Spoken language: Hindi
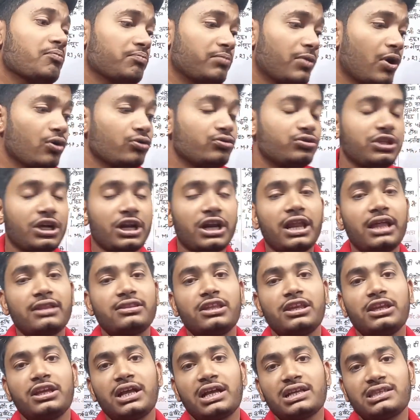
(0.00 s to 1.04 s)
बहुत तगड़ा
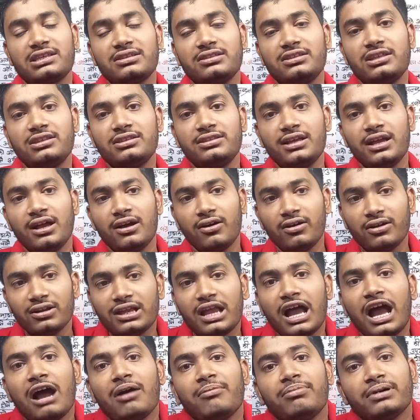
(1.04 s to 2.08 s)
तरीका से दे दिया और
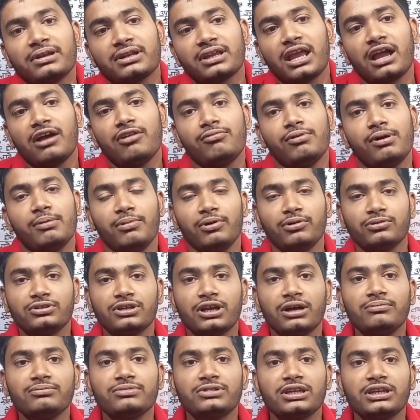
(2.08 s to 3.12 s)
यहाँ पर क्या हुआ बहुत
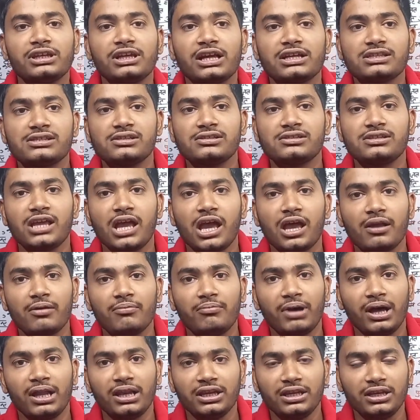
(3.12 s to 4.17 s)
कम तरीका से दिया
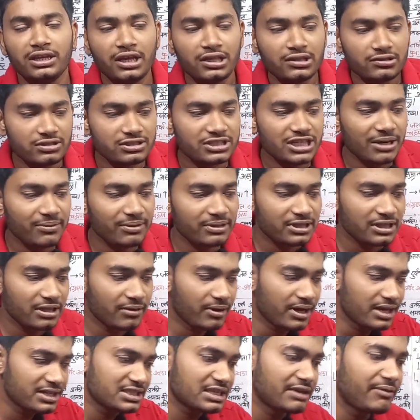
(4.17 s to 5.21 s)
पानी इसका मतलब
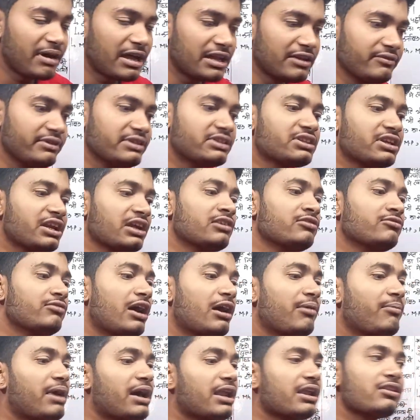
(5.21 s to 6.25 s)
असमान वितरण हुआ
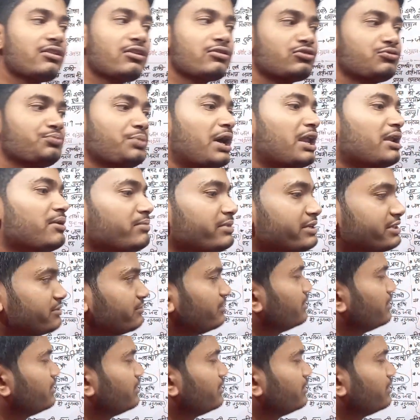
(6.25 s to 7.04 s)
हमारे और तुम्हारे बीच